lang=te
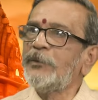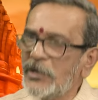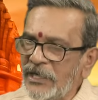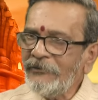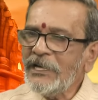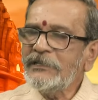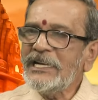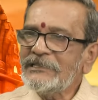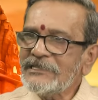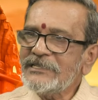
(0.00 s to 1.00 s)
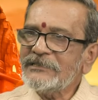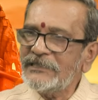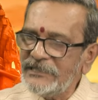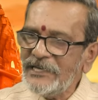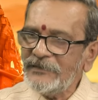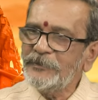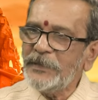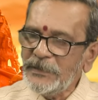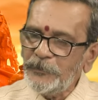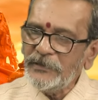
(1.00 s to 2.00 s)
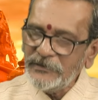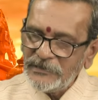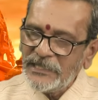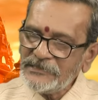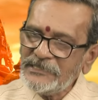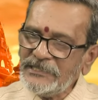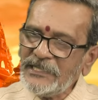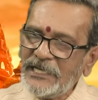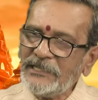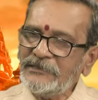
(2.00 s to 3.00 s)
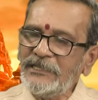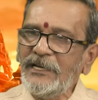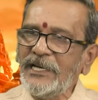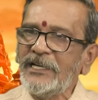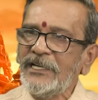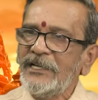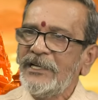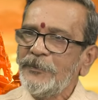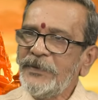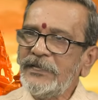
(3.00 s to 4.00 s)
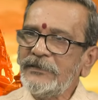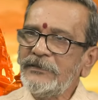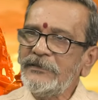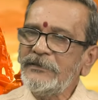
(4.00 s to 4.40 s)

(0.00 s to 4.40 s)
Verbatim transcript: ఉగ్రవాదులు ఎట్లా చేస్తారు ఇప్పుడు ఖచ్చిత కరెక్ట్గా మీరు